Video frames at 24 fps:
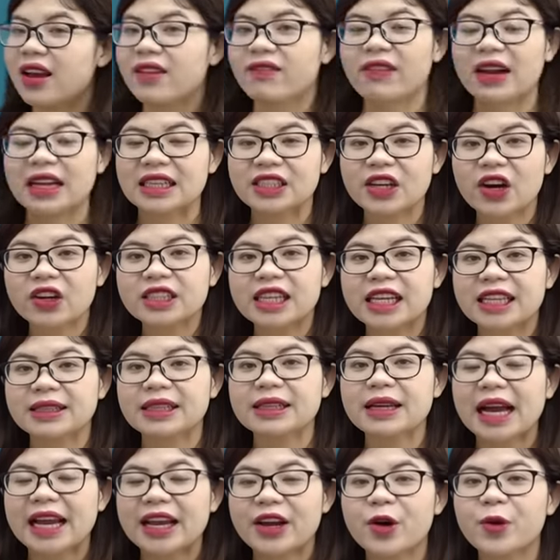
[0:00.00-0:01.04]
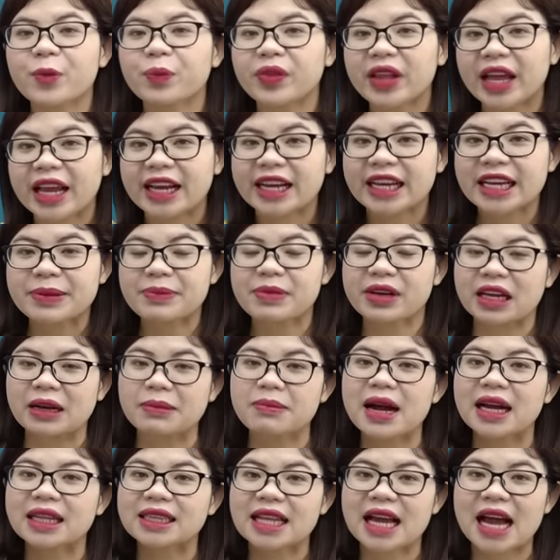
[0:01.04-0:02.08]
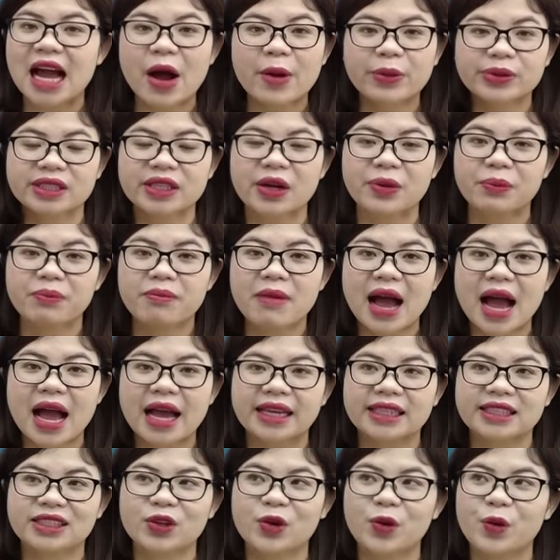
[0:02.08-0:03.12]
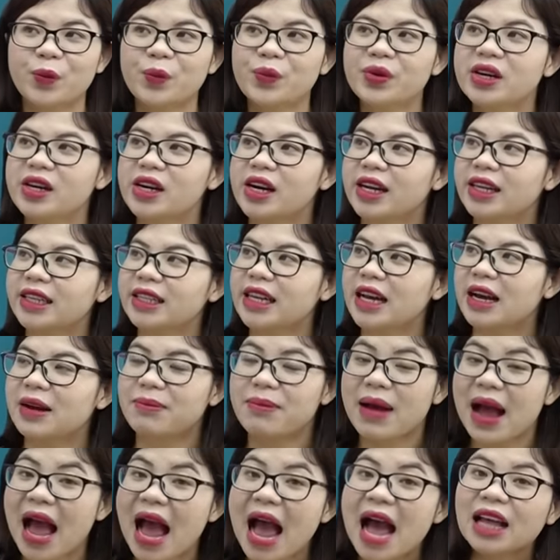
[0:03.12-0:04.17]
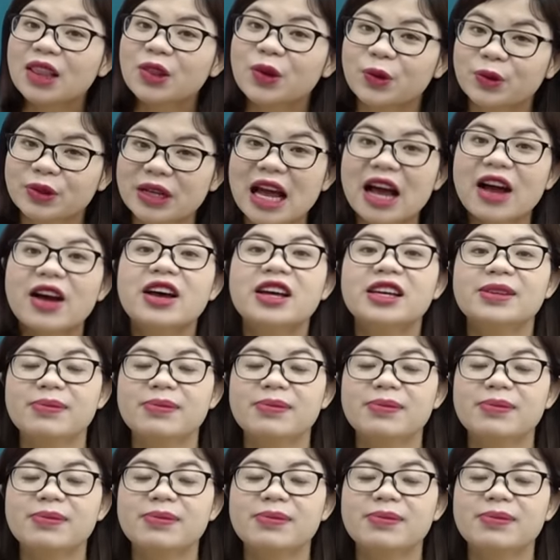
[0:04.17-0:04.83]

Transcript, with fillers: Và cho đến ngày hôm nay khi mà các bạn đã học xong bài số 13 đúng không nào?